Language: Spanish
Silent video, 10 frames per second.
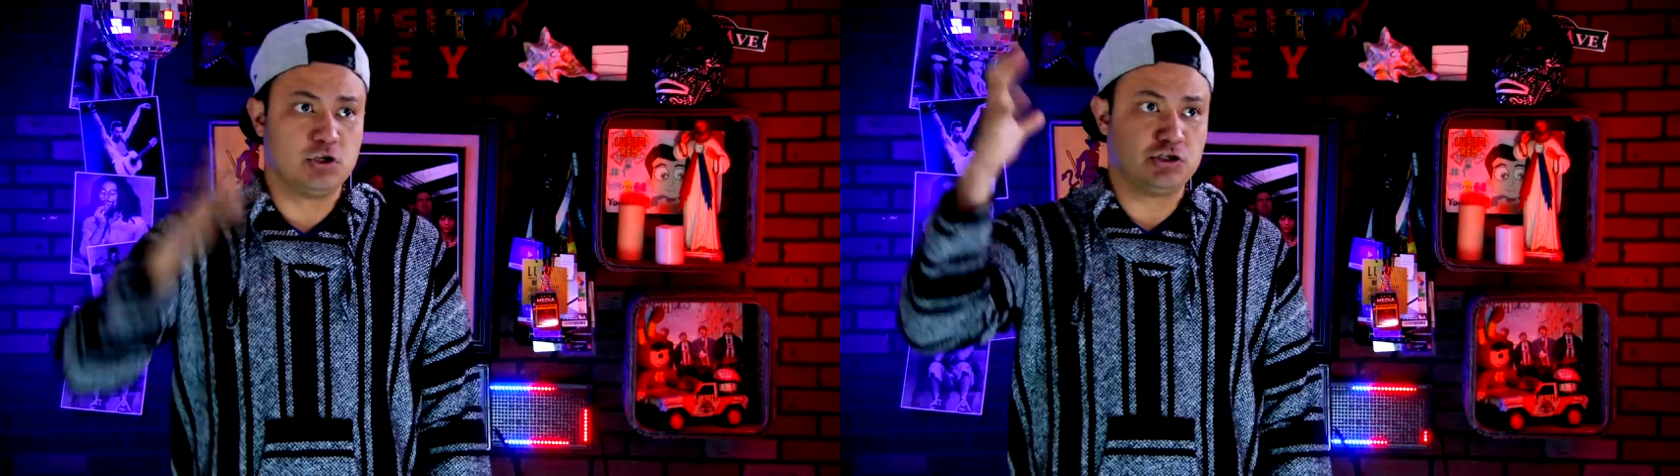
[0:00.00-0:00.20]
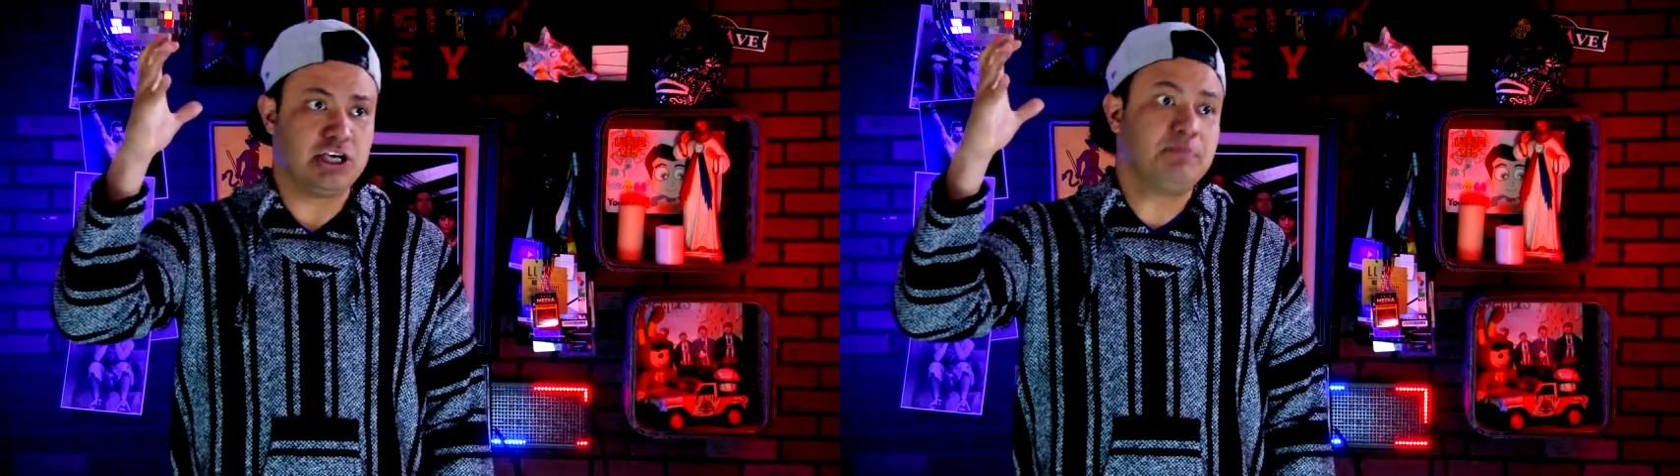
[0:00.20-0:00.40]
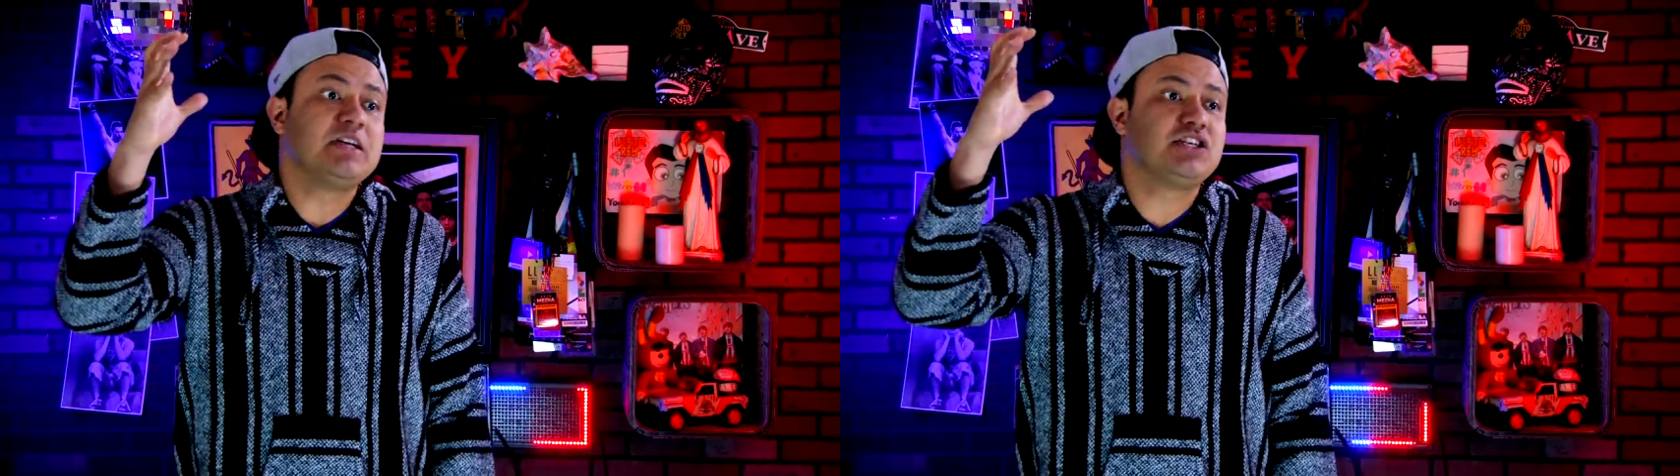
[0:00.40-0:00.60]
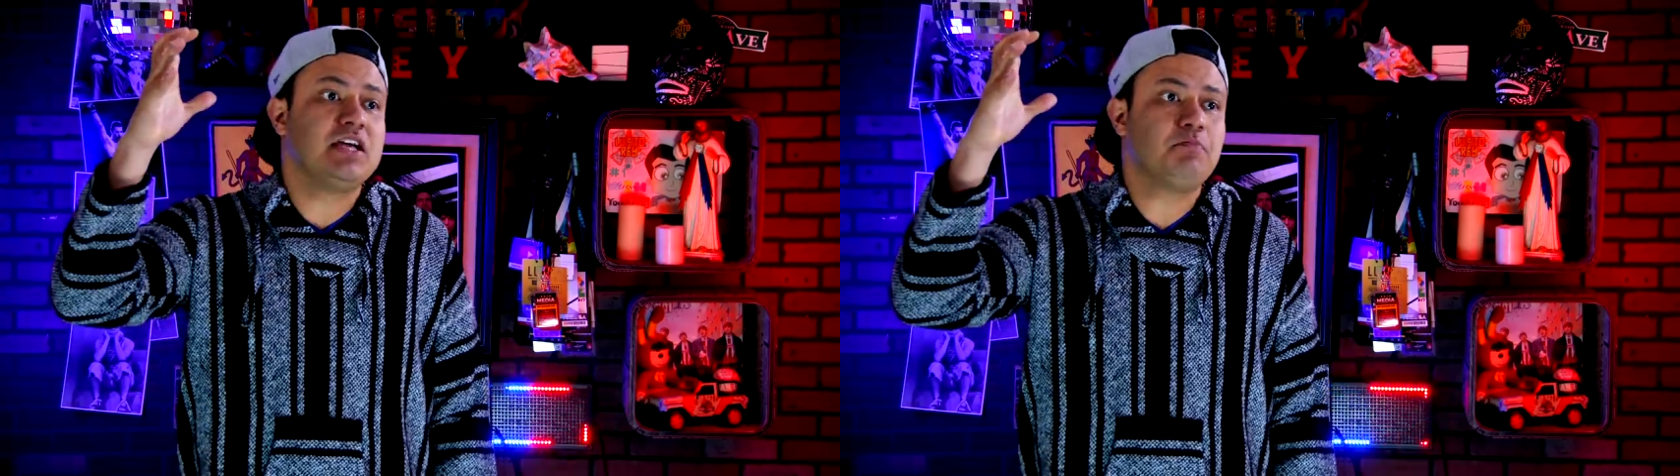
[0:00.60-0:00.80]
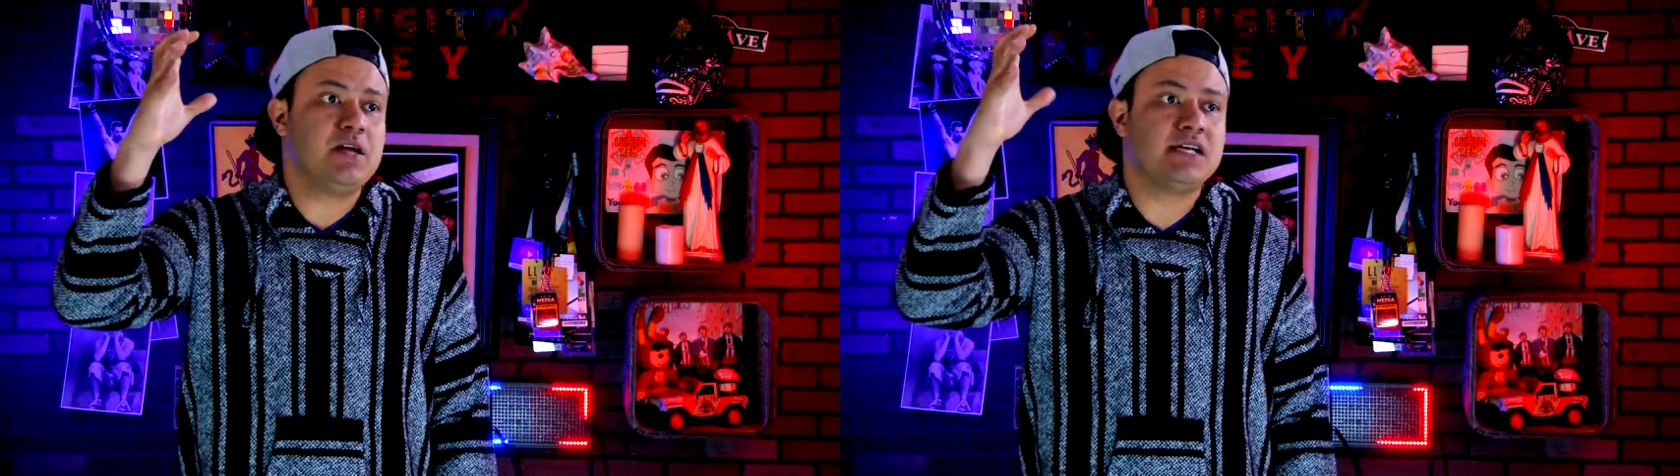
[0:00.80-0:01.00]
Don Chepe
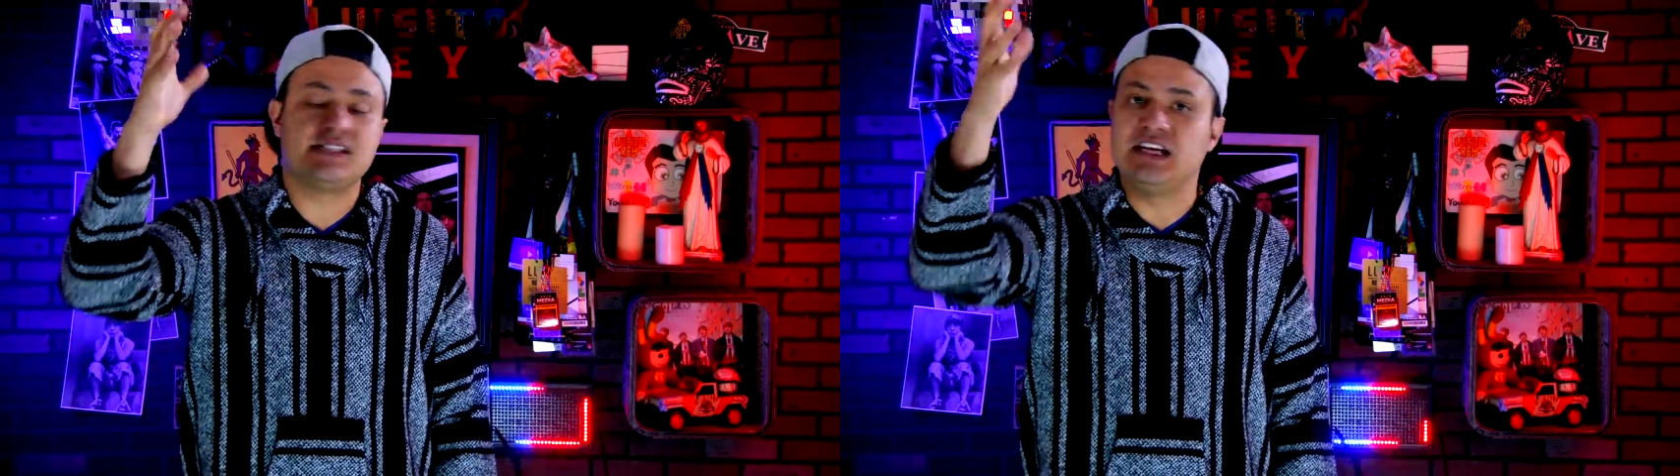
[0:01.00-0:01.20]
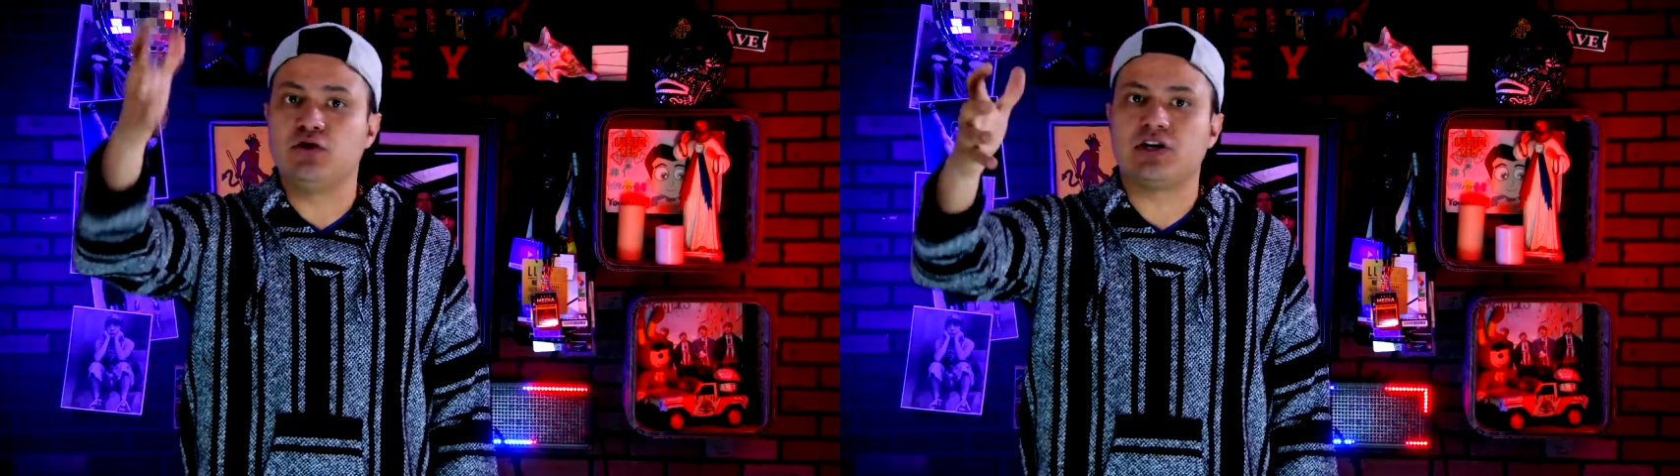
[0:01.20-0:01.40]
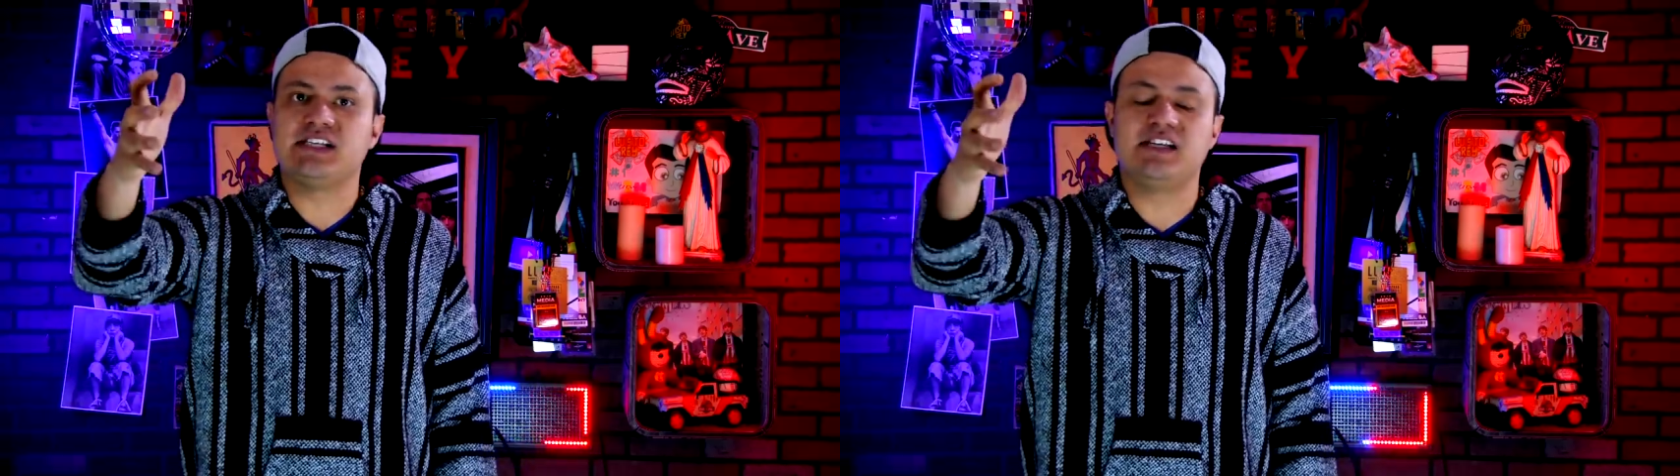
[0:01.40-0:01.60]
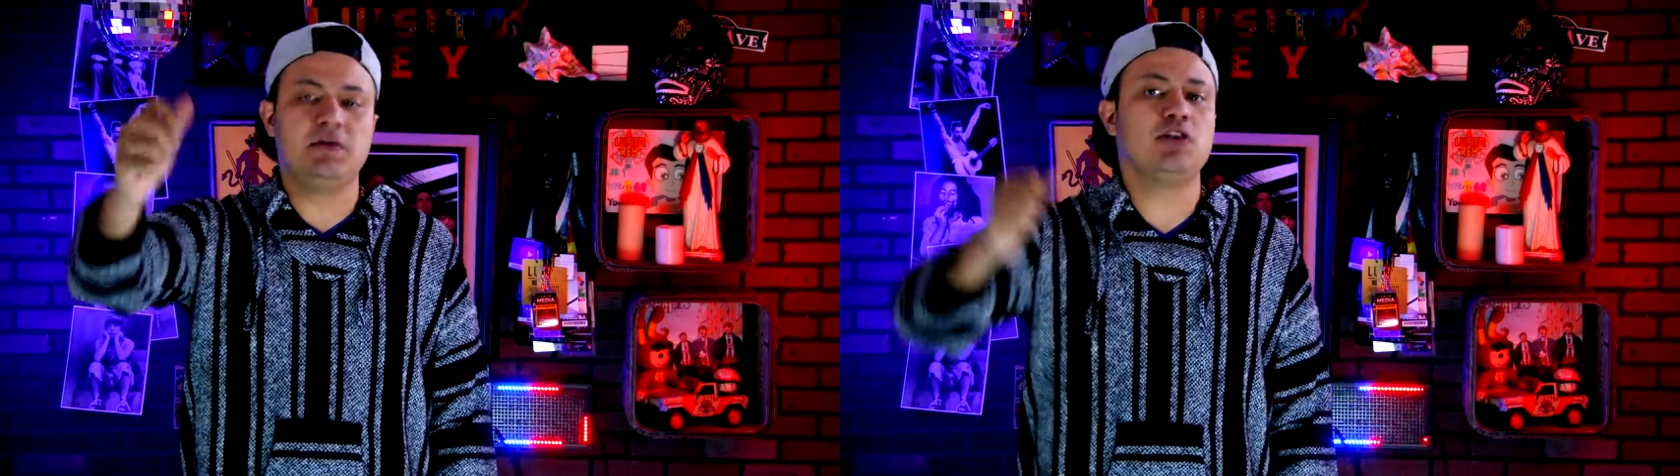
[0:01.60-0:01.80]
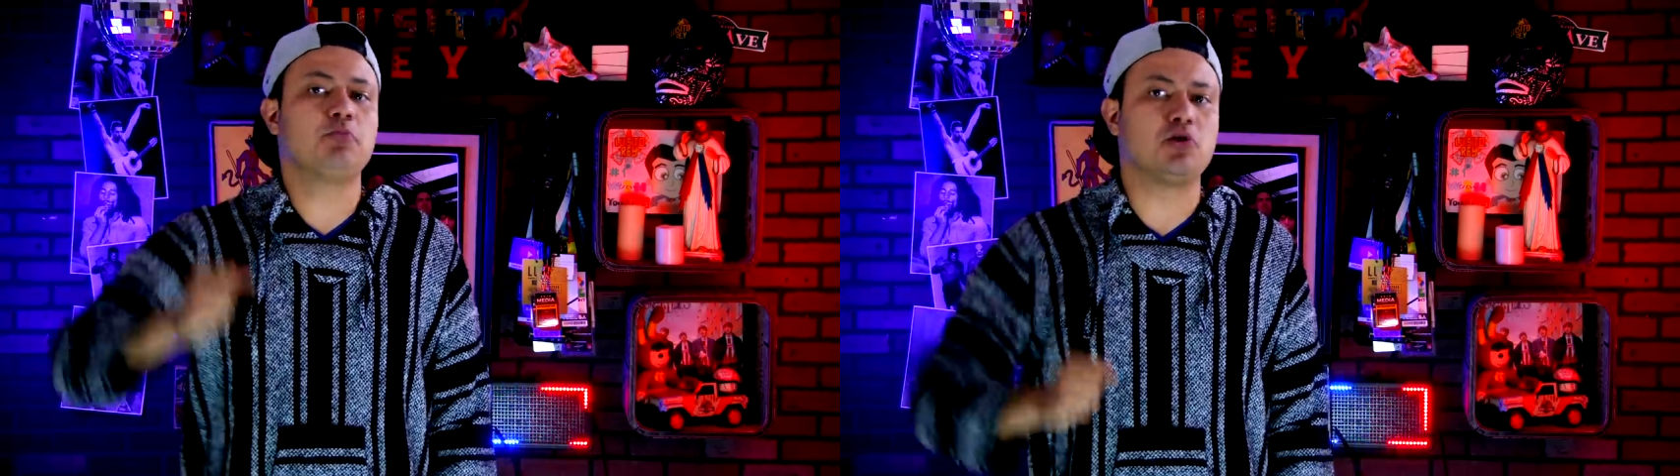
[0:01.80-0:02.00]
Chepe ha sido
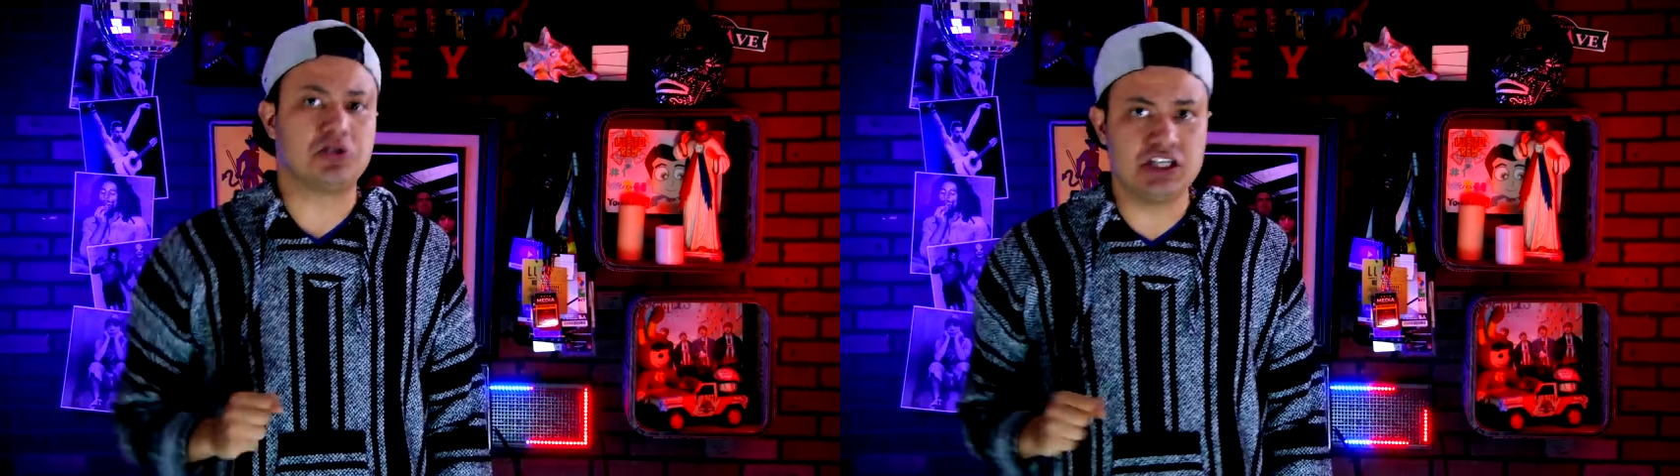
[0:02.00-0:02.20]
recibido por